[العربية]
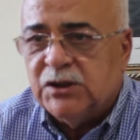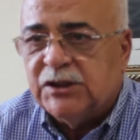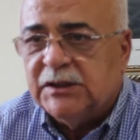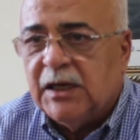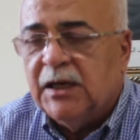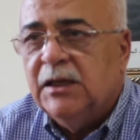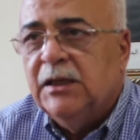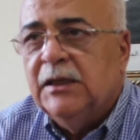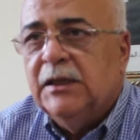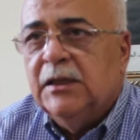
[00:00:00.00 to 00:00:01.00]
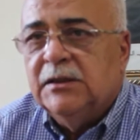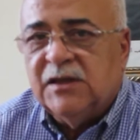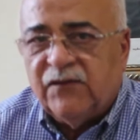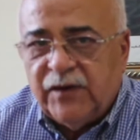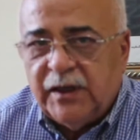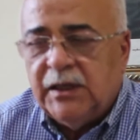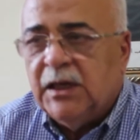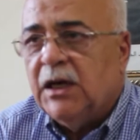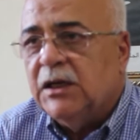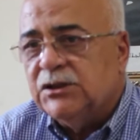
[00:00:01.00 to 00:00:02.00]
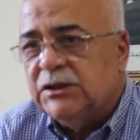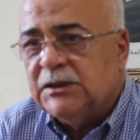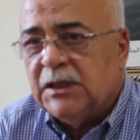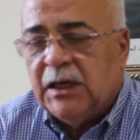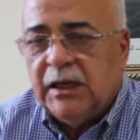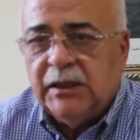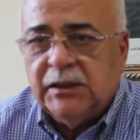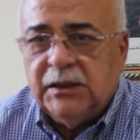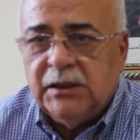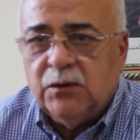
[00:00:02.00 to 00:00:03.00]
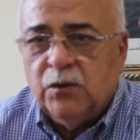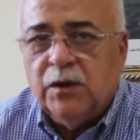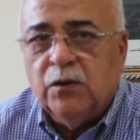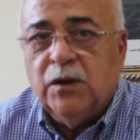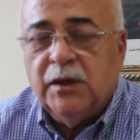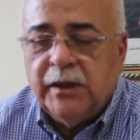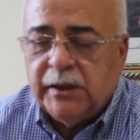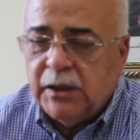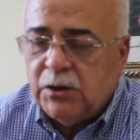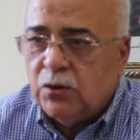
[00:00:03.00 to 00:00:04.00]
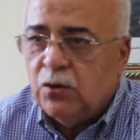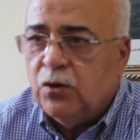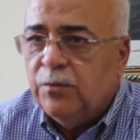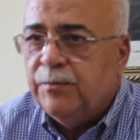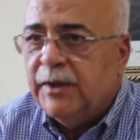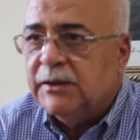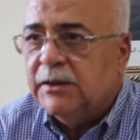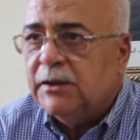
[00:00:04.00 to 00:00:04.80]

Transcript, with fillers: انشطه ترفيهيه انشطه يعني كيديروا لهم بعض